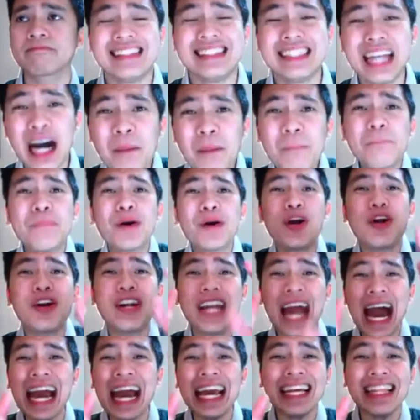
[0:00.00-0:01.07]
Number
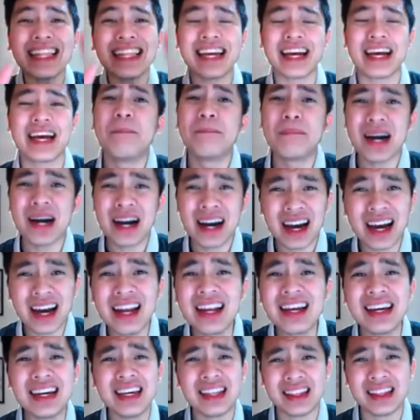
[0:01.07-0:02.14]
9, mahal
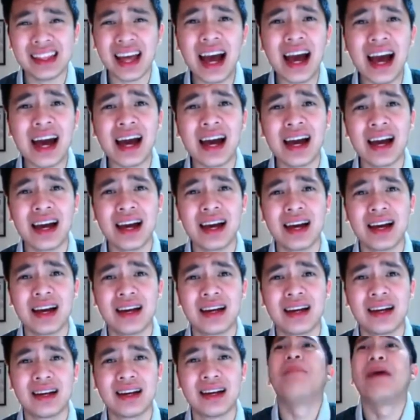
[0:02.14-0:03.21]
kita.
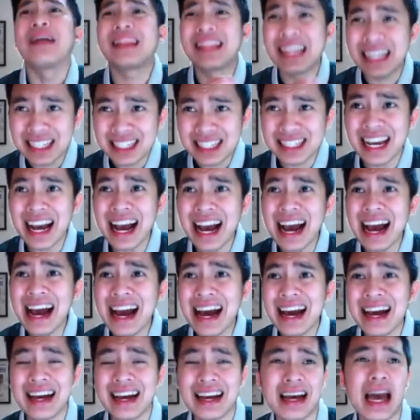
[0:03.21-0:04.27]
Pati siya,
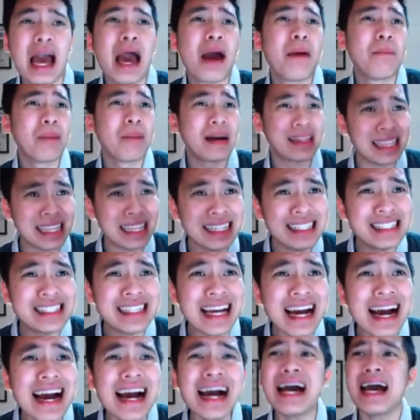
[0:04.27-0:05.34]
pati
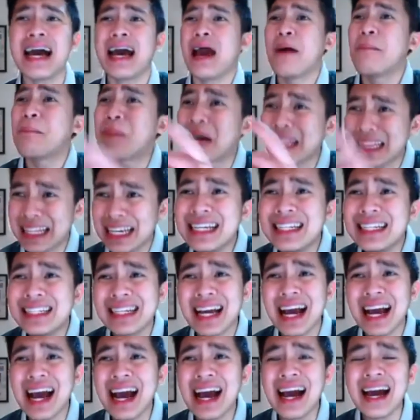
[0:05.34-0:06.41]
siya, pati
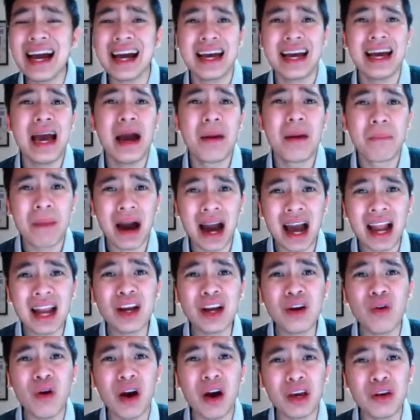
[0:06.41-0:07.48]
siya, mahal
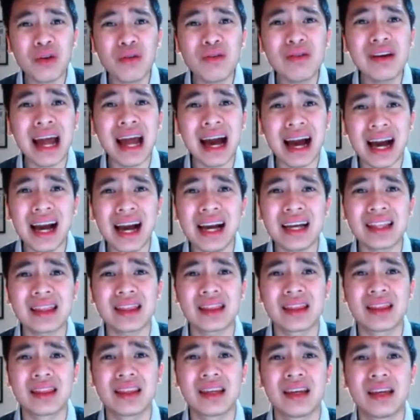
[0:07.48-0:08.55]
ko kayong lahat.